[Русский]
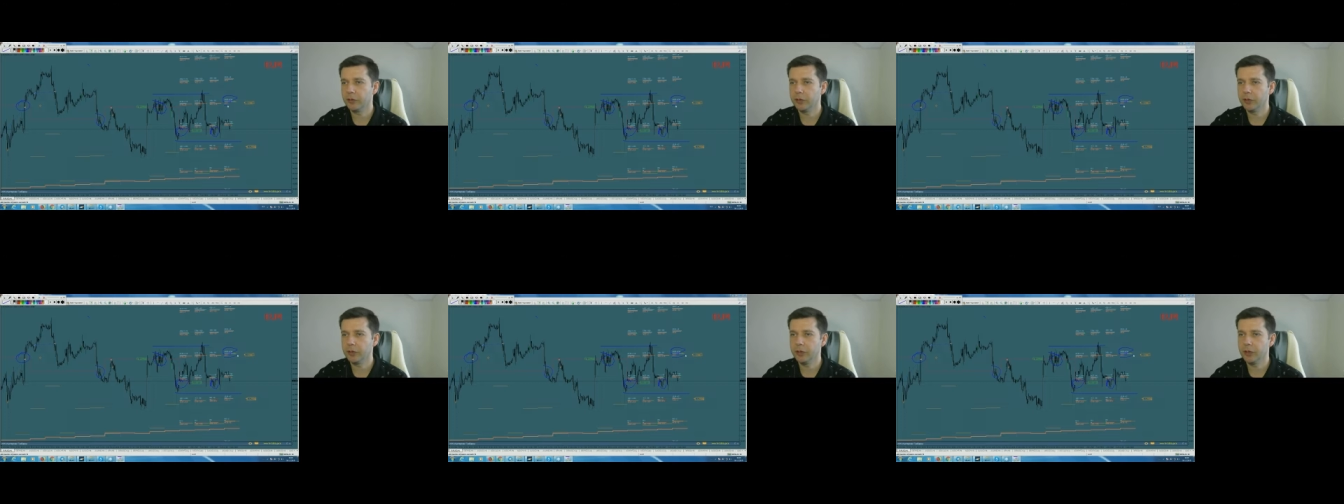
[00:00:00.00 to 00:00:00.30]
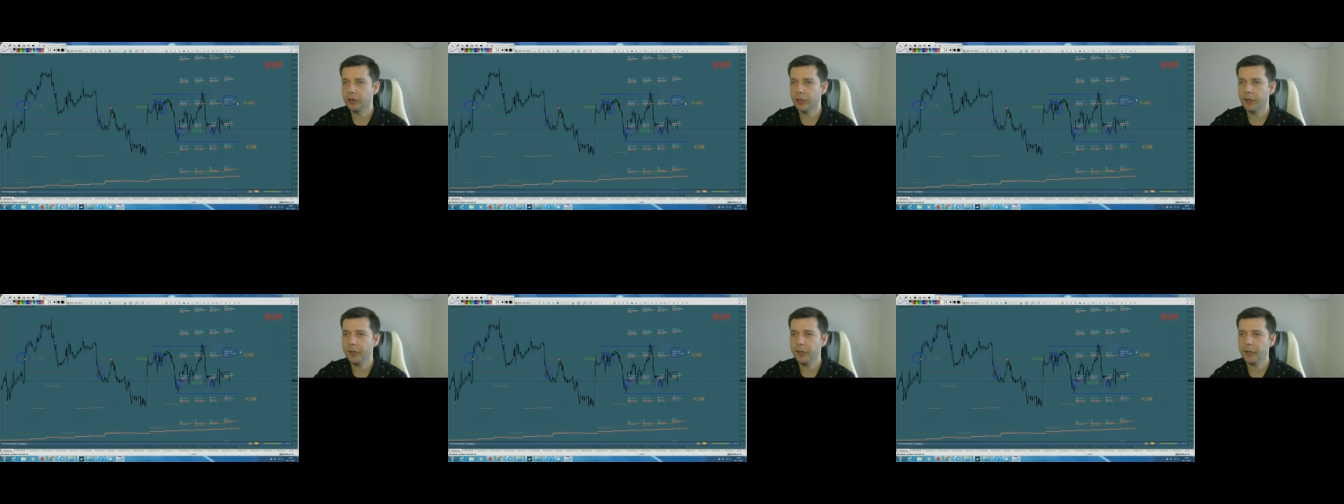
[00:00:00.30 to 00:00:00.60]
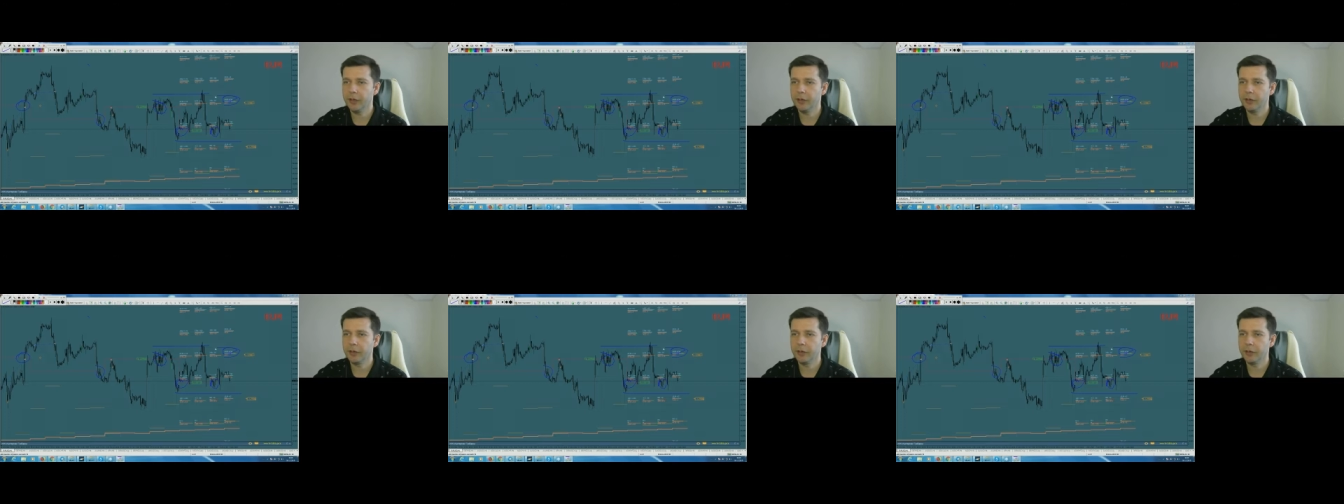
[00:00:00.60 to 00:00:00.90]

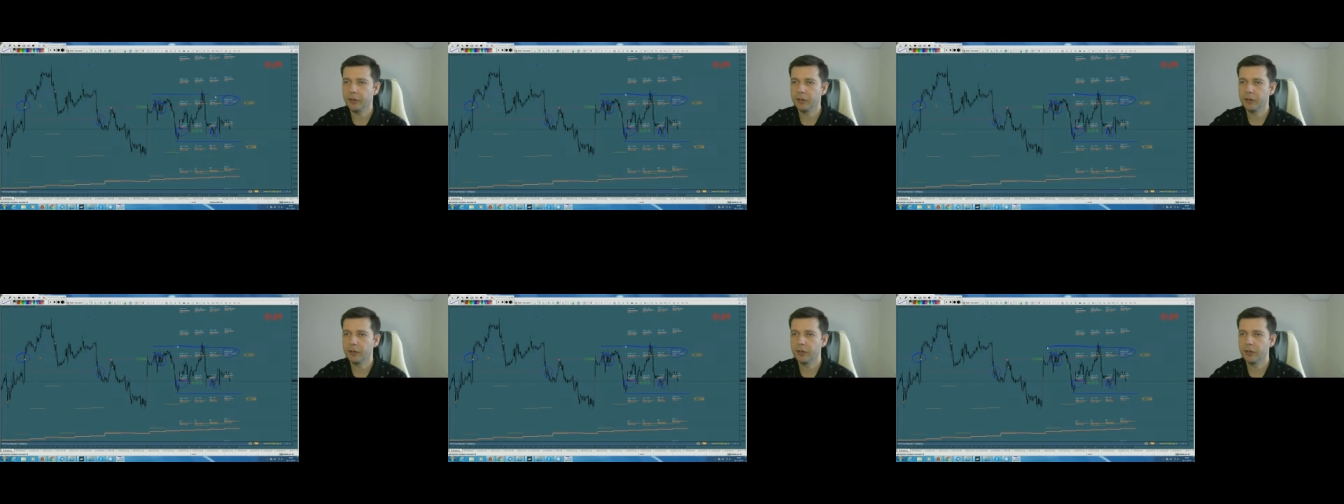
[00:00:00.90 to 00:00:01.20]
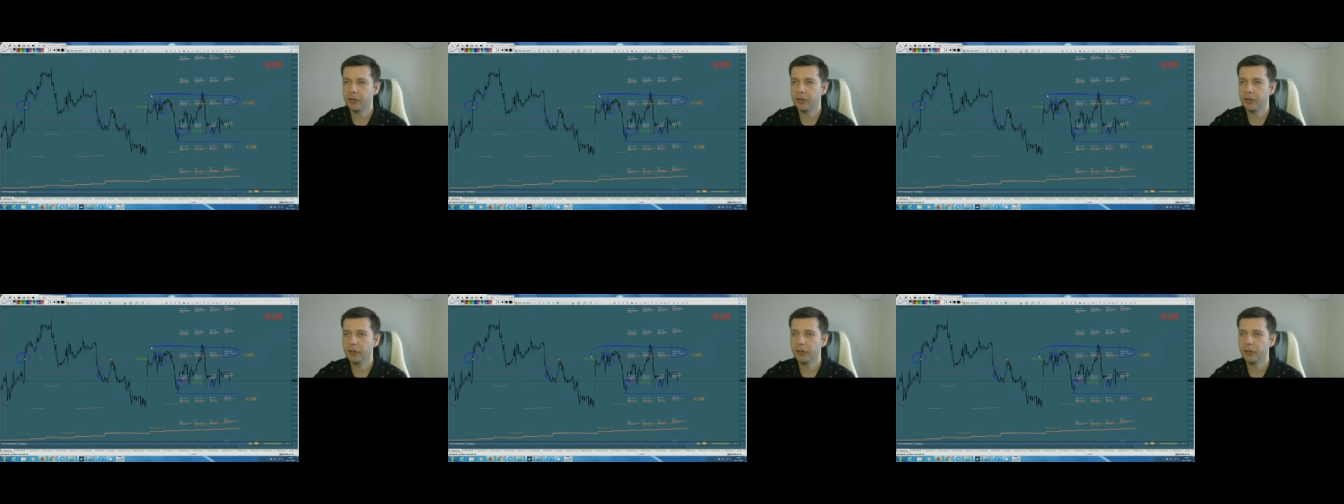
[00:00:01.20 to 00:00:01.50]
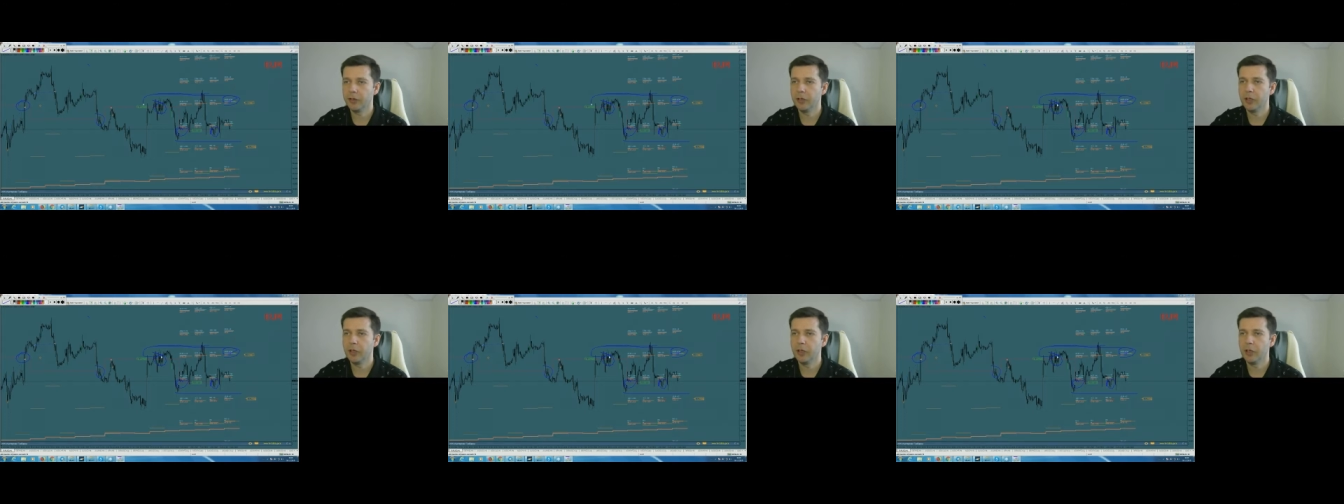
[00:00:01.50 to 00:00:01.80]
страйка с
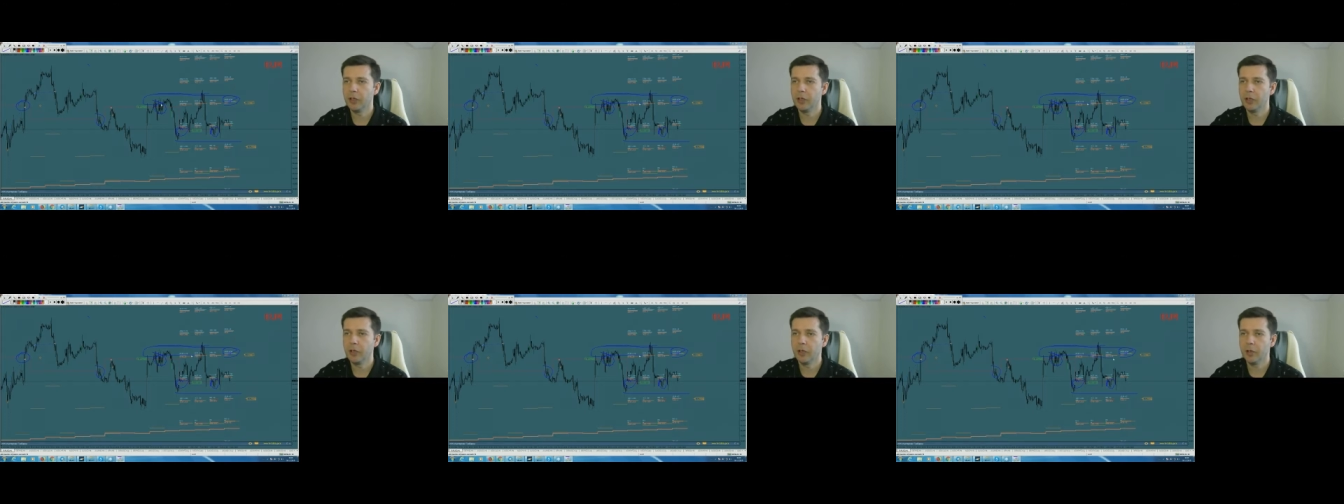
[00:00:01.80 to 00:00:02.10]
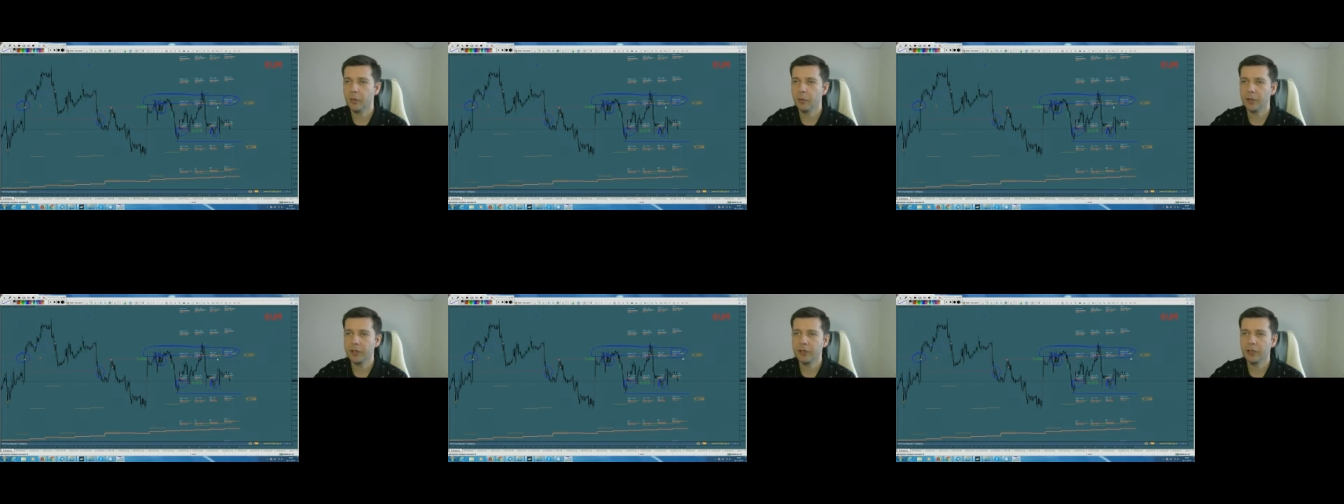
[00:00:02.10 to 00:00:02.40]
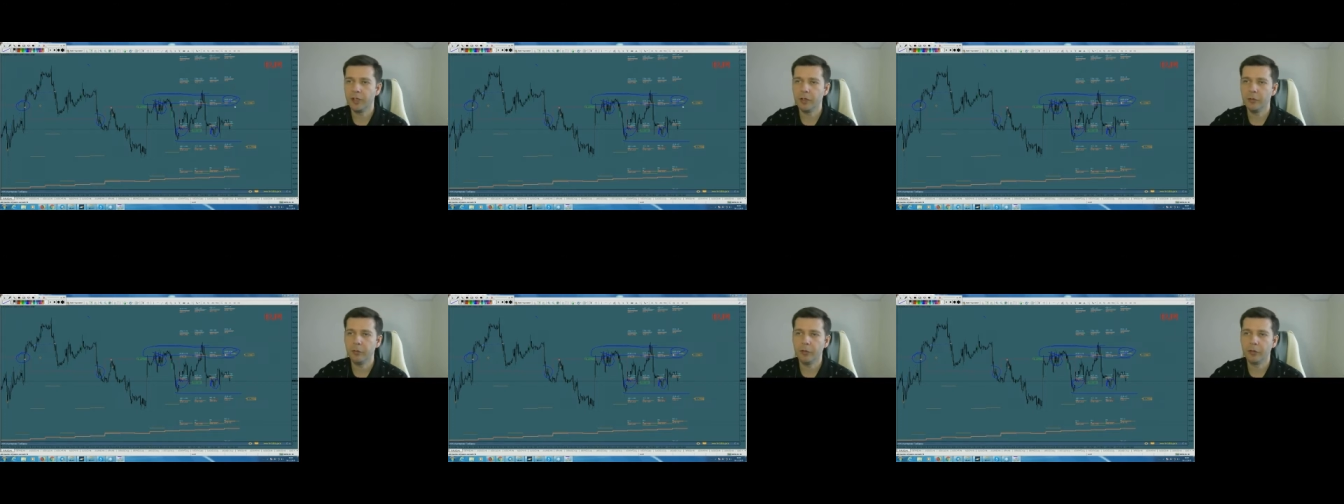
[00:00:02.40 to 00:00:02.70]

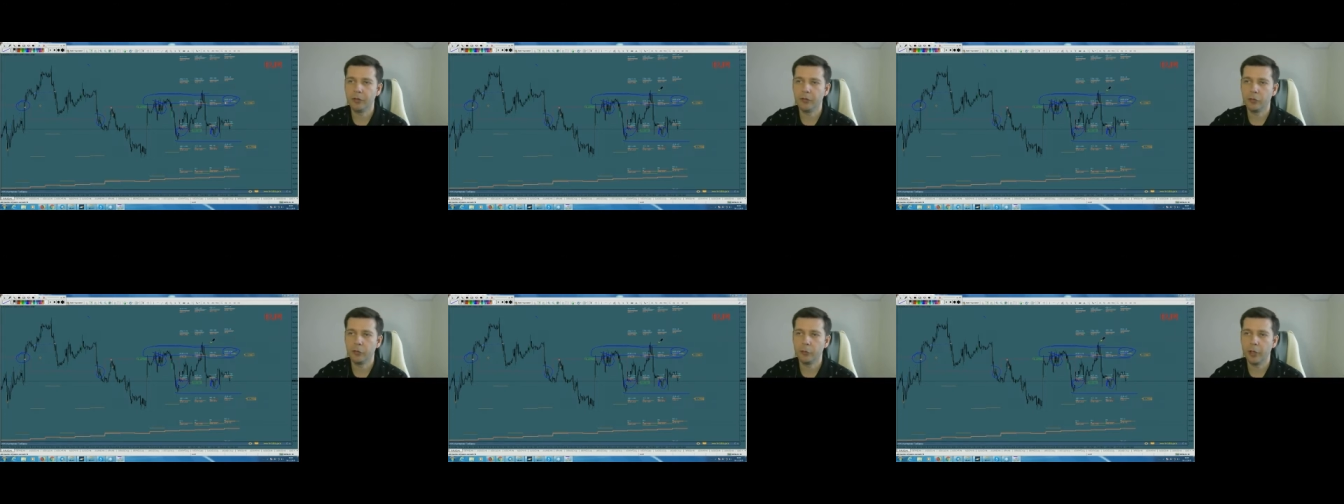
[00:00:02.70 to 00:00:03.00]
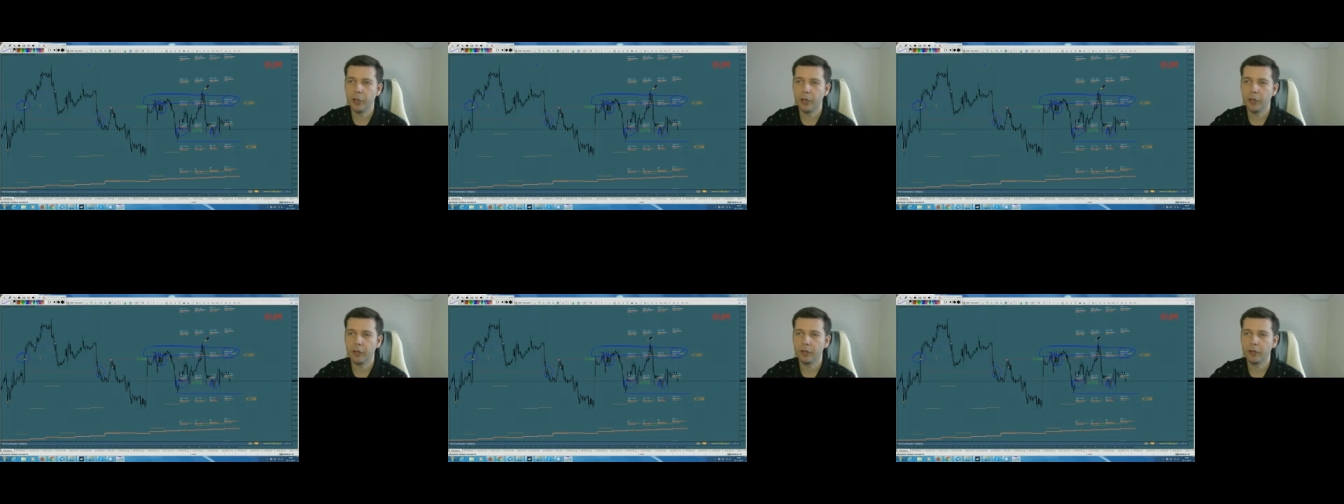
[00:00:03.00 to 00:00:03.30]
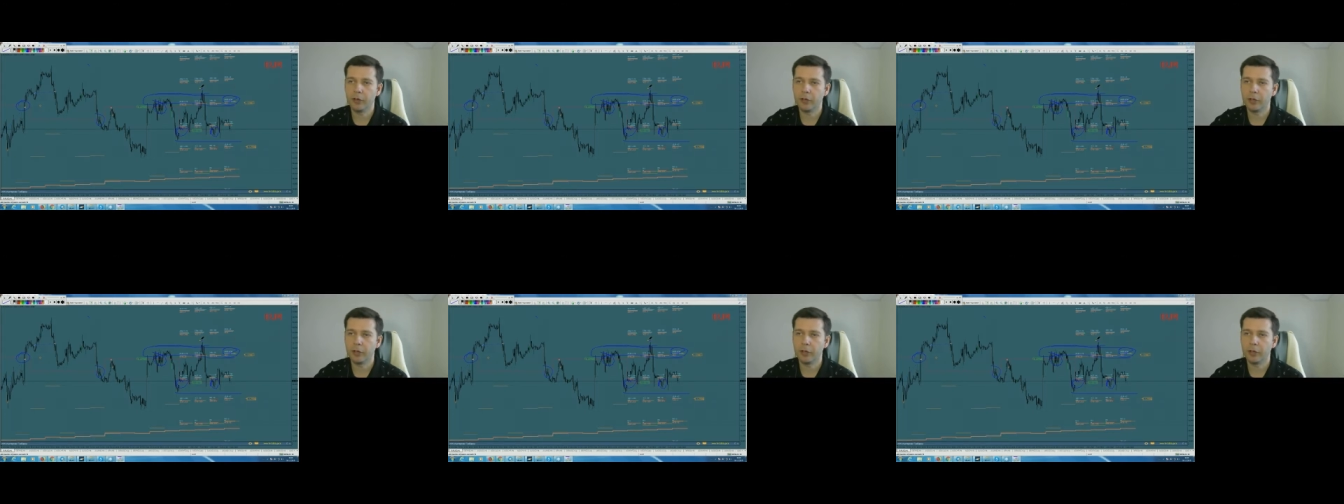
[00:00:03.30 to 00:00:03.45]
последними двумя